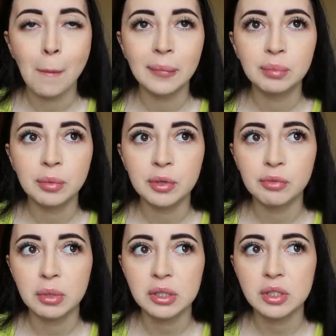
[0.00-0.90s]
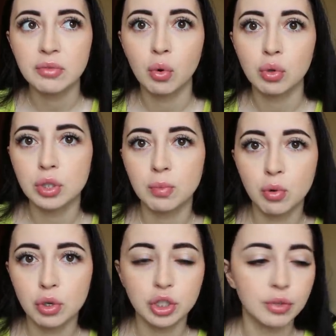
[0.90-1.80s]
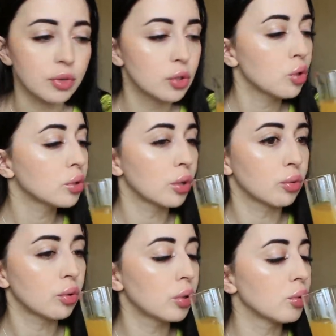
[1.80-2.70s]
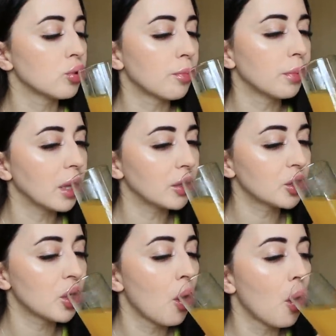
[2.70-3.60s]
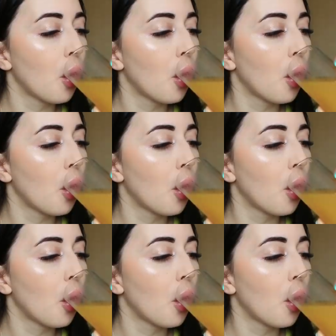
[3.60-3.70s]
Например, в месяц выходит больше видео, за которые ты уже платишь.